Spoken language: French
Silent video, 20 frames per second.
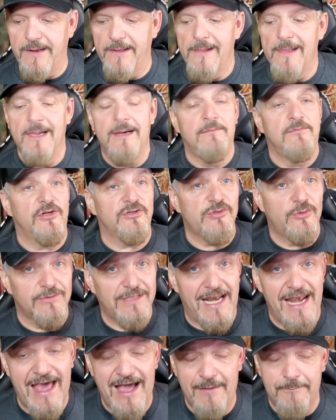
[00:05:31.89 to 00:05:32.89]
Puis ils sont
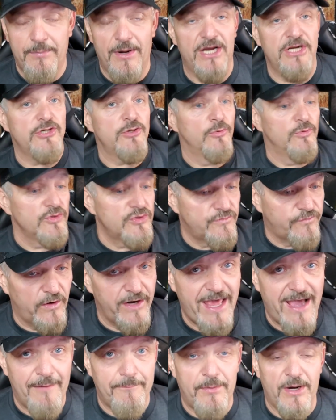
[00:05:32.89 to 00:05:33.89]
allés à la pêche, ils ont eu du fun
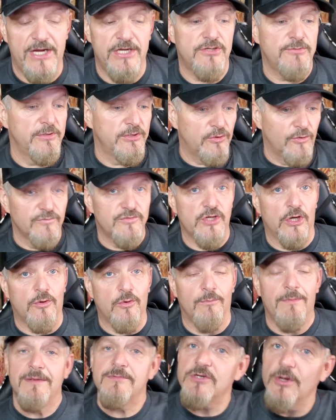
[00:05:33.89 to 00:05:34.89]
à la pêche, puis ils trouvent ça
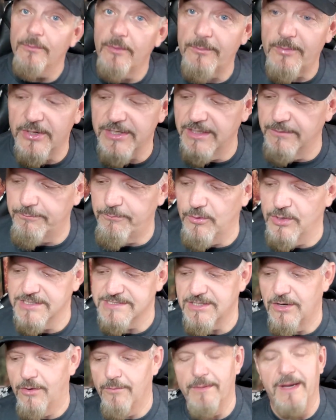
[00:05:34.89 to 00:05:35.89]
cool, même s'ils n'ont pas pogné de
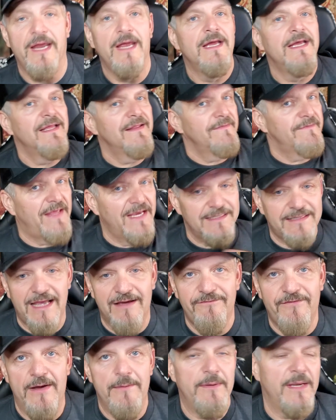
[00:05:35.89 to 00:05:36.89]
poisson, mais d'être
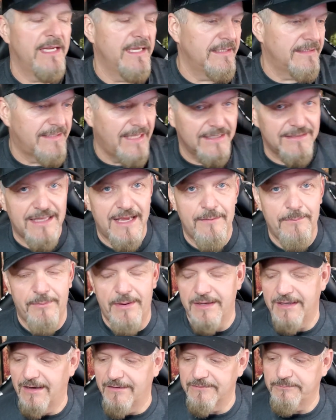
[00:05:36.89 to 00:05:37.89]
en famille, d'être en,
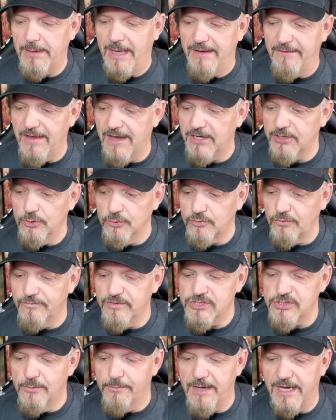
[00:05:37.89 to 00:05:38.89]
en plein air, ils ont trouvé
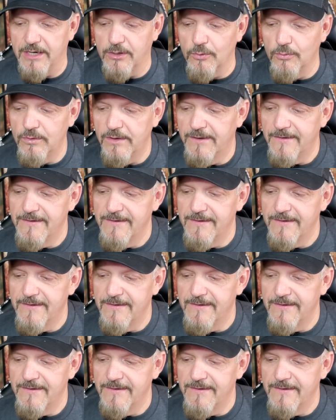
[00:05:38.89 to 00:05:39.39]
ça bien cool.